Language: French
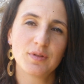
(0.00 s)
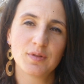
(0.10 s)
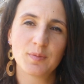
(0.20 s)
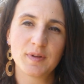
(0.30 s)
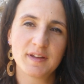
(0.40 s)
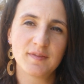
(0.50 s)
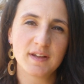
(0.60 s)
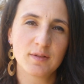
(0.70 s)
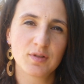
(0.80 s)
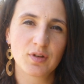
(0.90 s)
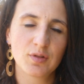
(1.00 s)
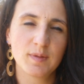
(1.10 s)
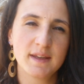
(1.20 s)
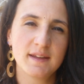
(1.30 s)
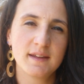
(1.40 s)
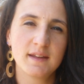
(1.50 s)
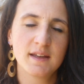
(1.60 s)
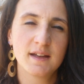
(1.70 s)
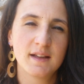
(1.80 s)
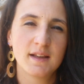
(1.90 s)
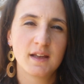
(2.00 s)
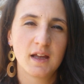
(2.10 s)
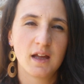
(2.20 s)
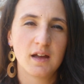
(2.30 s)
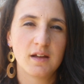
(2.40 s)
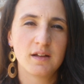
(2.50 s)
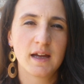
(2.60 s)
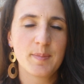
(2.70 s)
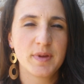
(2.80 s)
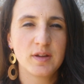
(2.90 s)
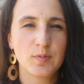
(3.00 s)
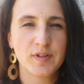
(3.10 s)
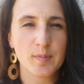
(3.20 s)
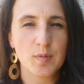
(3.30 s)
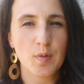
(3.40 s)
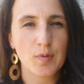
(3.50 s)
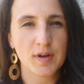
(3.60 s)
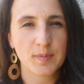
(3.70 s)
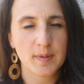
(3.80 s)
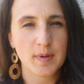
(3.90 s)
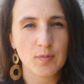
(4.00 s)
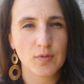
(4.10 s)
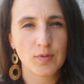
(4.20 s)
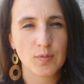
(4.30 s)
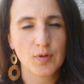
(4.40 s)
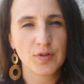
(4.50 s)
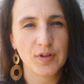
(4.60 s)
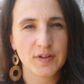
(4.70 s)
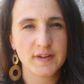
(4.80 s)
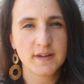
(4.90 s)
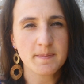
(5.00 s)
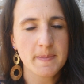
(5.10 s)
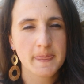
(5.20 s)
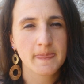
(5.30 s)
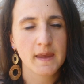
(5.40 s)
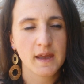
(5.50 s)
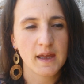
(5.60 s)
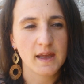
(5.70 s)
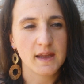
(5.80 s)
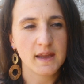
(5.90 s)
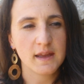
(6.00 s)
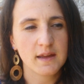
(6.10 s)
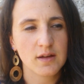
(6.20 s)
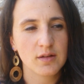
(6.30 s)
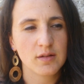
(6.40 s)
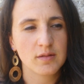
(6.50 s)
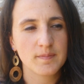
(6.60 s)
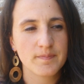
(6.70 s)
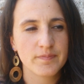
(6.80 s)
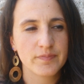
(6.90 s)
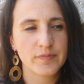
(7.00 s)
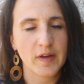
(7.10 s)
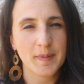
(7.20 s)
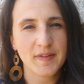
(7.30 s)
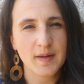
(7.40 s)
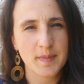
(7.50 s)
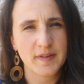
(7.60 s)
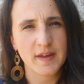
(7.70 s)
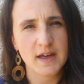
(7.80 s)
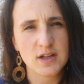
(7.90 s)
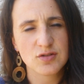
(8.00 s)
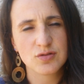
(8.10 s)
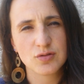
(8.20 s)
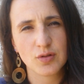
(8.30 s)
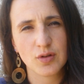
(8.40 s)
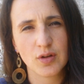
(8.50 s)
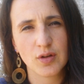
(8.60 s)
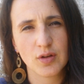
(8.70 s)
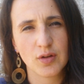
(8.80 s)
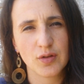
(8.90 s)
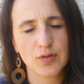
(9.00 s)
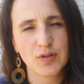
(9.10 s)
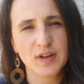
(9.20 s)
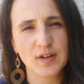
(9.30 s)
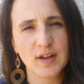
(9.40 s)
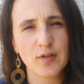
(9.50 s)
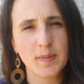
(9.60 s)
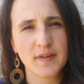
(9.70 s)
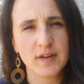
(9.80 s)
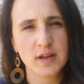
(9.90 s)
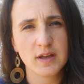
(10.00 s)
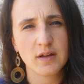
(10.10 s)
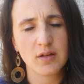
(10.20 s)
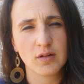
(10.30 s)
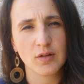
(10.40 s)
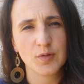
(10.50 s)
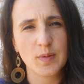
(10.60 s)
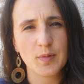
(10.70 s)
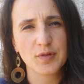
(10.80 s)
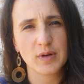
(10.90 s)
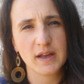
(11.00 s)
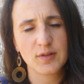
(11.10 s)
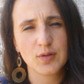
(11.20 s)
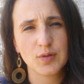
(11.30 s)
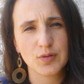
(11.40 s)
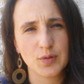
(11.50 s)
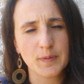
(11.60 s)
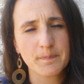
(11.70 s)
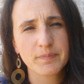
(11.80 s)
une petite vidéo aujourd'hui euh, rapide, tout simplement pour exprimer mon, ressenti et euh, faire passer un message sur, euh, sur ce qui est en train de se passer en ce moment sur les réseaux sociaux.